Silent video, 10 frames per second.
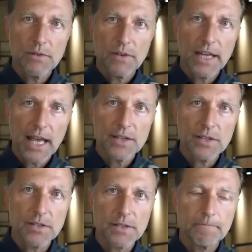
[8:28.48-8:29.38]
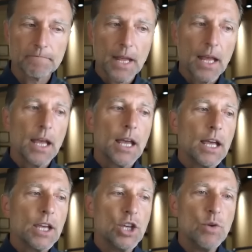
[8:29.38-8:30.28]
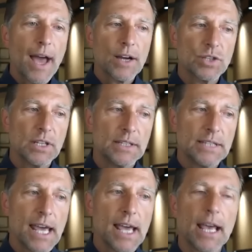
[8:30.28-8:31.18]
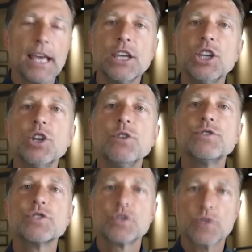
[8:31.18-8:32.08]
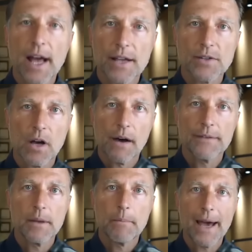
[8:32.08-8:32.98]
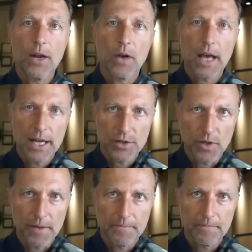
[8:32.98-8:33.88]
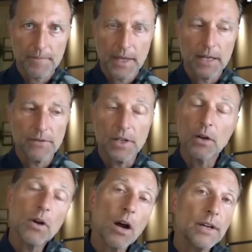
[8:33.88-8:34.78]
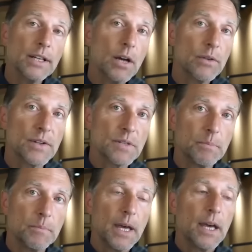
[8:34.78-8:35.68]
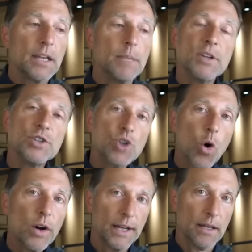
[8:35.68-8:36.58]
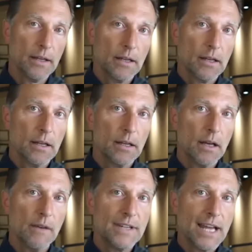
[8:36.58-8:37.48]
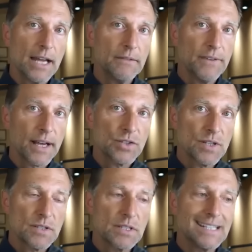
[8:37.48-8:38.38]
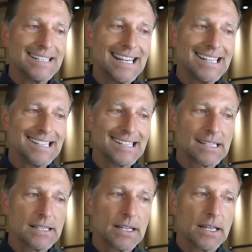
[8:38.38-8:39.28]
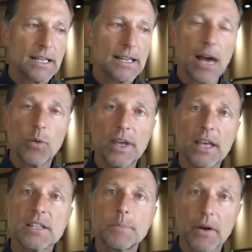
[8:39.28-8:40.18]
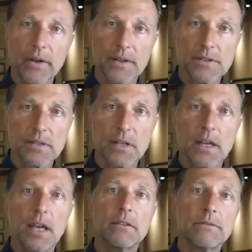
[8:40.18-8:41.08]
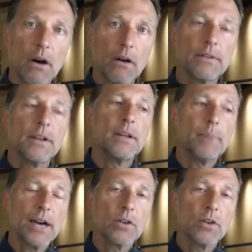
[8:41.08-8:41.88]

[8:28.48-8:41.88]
кетоны и жирные кислоты, это избавляет митохондрии от огромного стресса. Если вы не знаете, большинство неинфекционных заболеваний, которыми болеют люди, связаны с